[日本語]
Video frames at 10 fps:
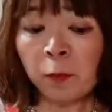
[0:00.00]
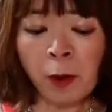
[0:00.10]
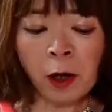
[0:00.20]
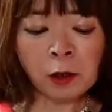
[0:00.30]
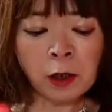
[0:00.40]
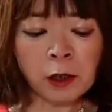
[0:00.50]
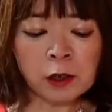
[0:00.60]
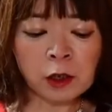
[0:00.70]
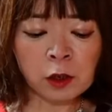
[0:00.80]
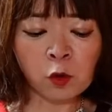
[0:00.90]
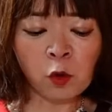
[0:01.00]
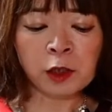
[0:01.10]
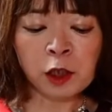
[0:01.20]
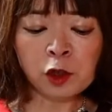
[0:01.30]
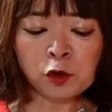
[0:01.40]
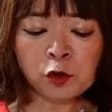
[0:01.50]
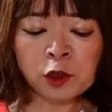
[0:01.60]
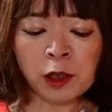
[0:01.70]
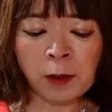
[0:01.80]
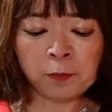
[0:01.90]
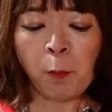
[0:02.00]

イバーダイン社の技術者